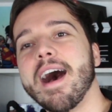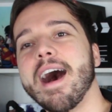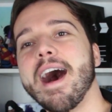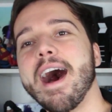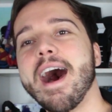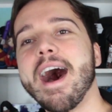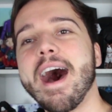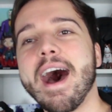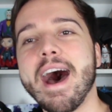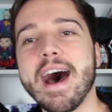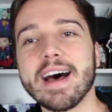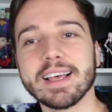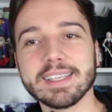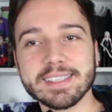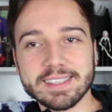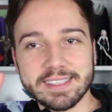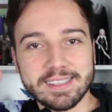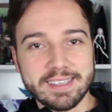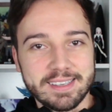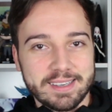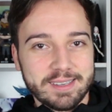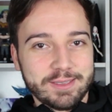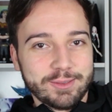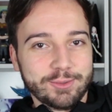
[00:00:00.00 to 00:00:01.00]
a
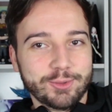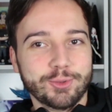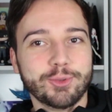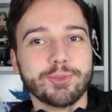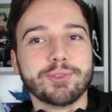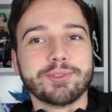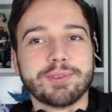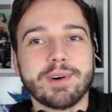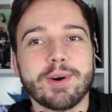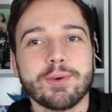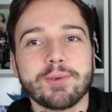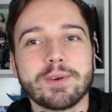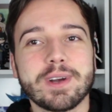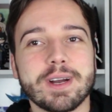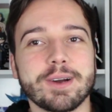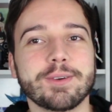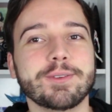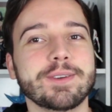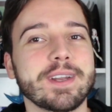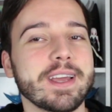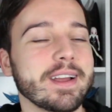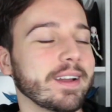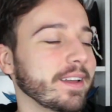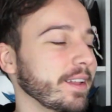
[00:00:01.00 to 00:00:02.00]
asa do
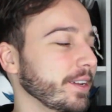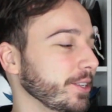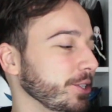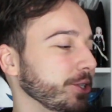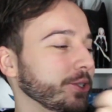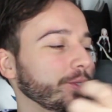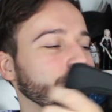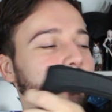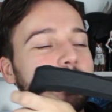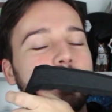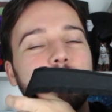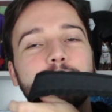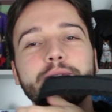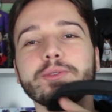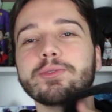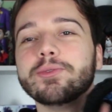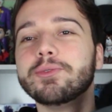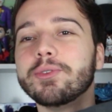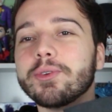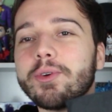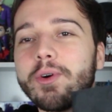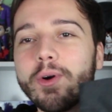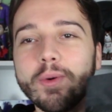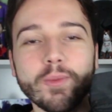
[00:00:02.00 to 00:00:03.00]
falcão, né, acredito eu.
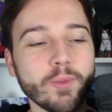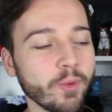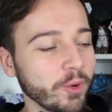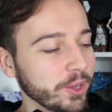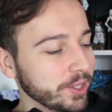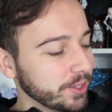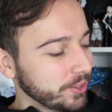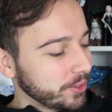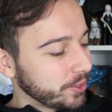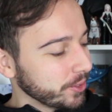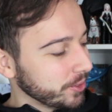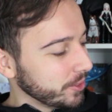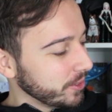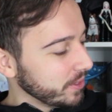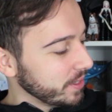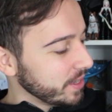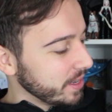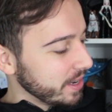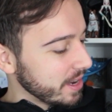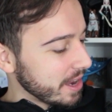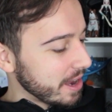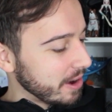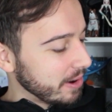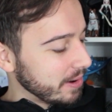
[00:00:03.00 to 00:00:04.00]
Ficou muito
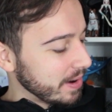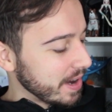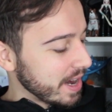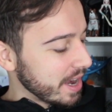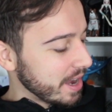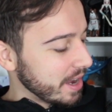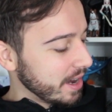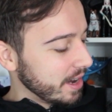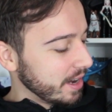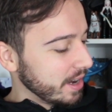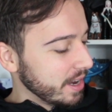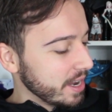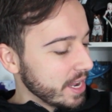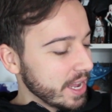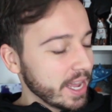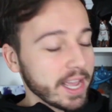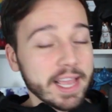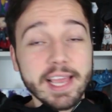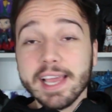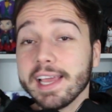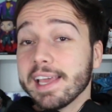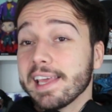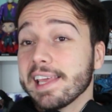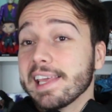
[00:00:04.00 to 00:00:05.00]
legal, cara.
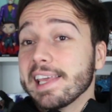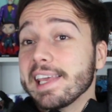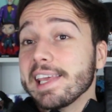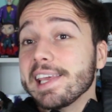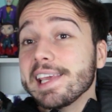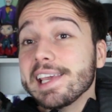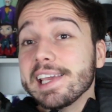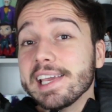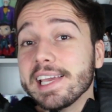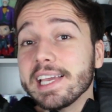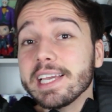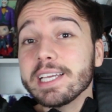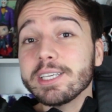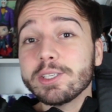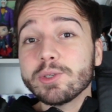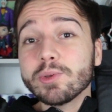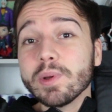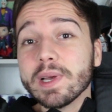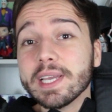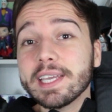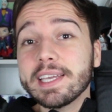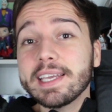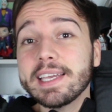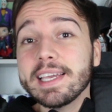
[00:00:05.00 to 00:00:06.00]
E
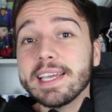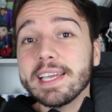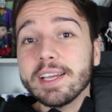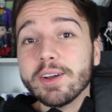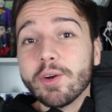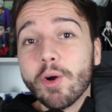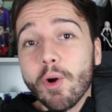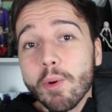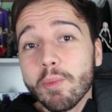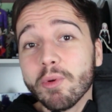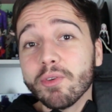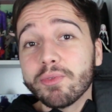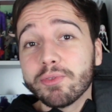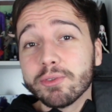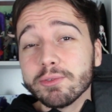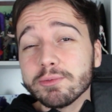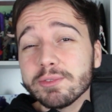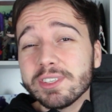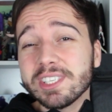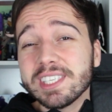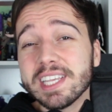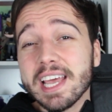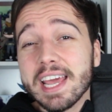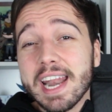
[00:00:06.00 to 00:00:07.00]
isso aqui como
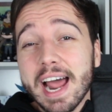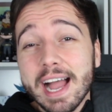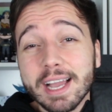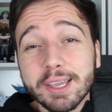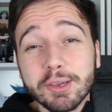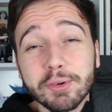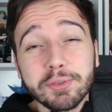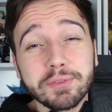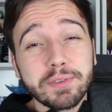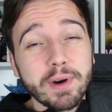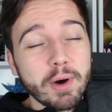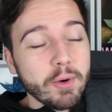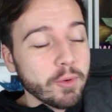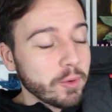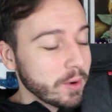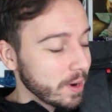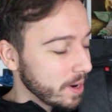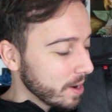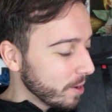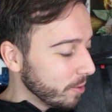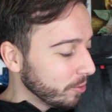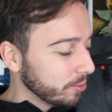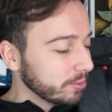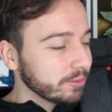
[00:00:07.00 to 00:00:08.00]
fundo, será que o
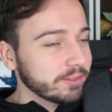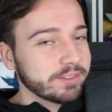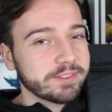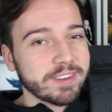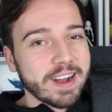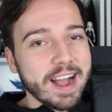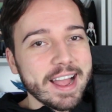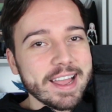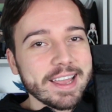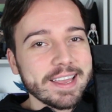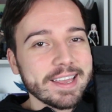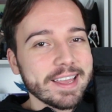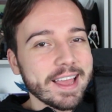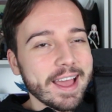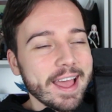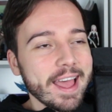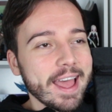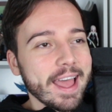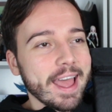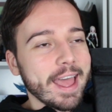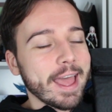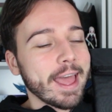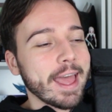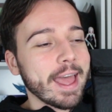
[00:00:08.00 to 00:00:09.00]
falcão vai
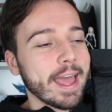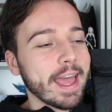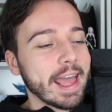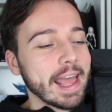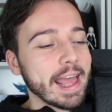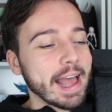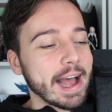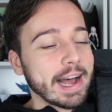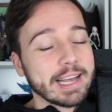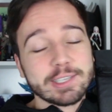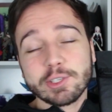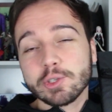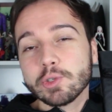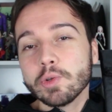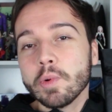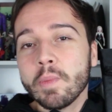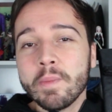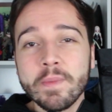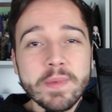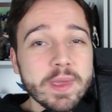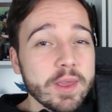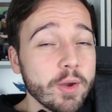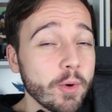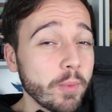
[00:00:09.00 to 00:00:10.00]
é,
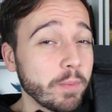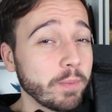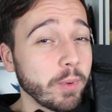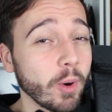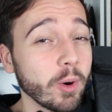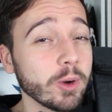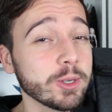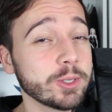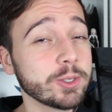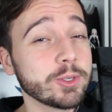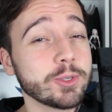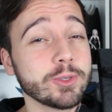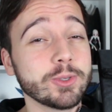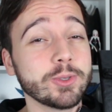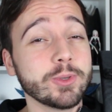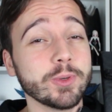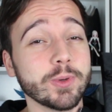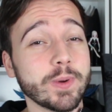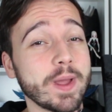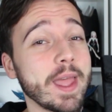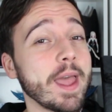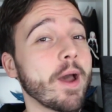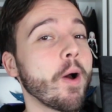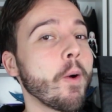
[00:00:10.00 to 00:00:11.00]
assumir o
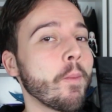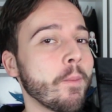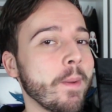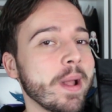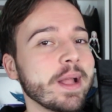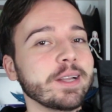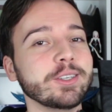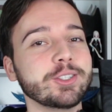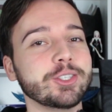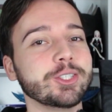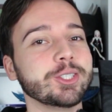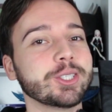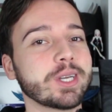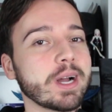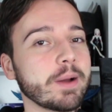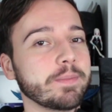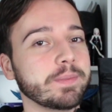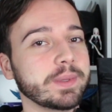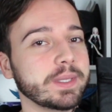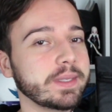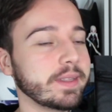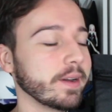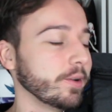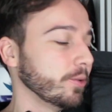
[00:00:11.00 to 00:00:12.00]
posto realmente de
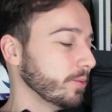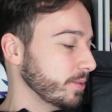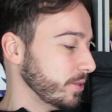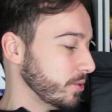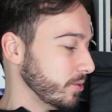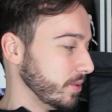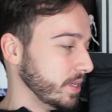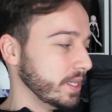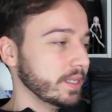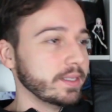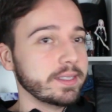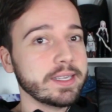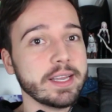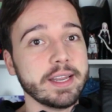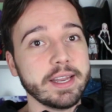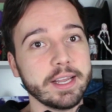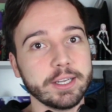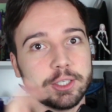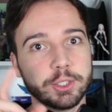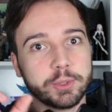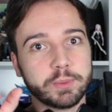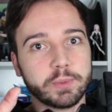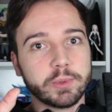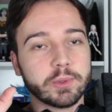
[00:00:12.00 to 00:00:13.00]
capitão. Isso aqui
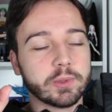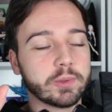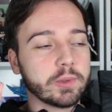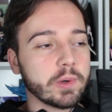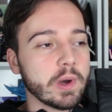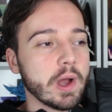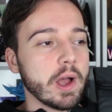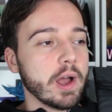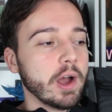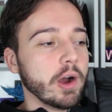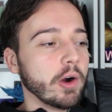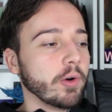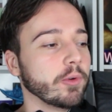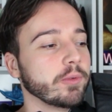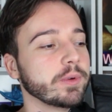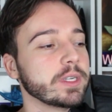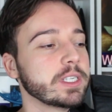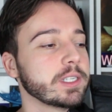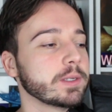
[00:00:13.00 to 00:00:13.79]
seria tipo um